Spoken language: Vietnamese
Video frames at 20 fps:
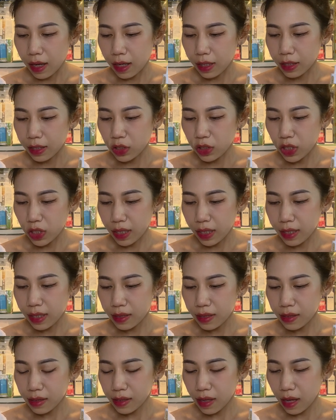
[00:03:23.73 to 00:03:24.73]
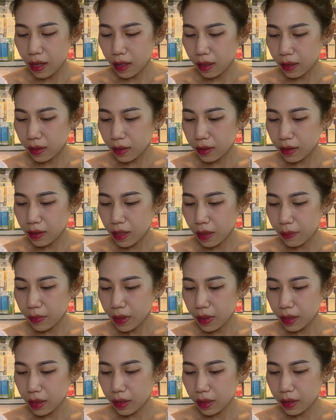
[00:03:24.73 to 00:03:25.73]
ờ,
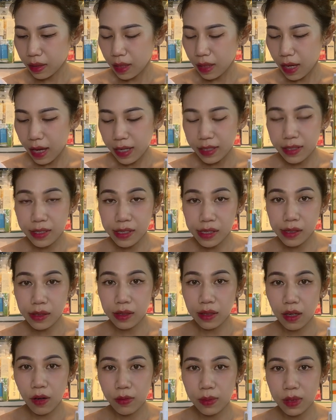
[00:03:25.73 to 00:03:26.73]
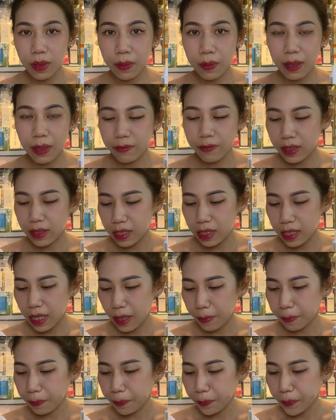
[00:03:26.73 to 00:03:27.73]
tranexamic acid 0.5%
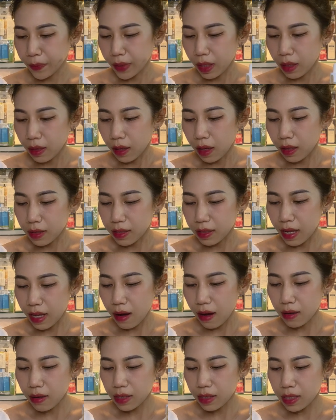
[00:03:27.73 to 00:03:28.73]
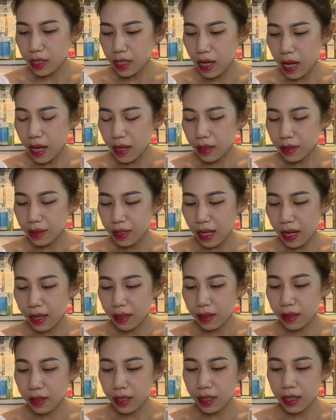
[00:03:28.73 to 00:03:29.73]
à, ờ, sẽ ức chế
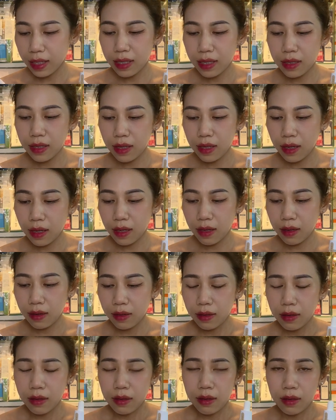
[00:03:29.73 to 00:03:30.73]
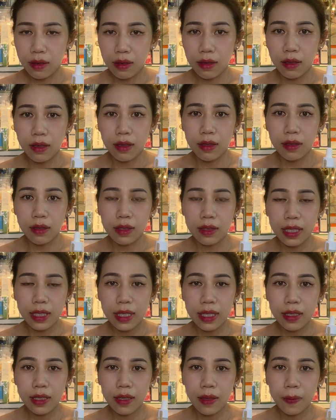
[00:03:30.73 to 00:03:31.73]
tăng cái à, à,
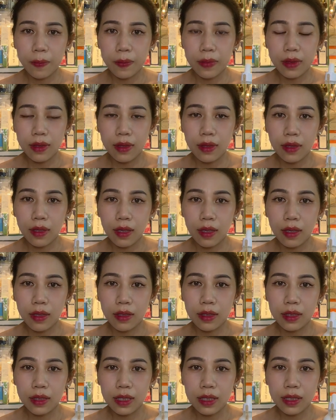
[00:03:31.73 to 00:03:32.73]
cái à,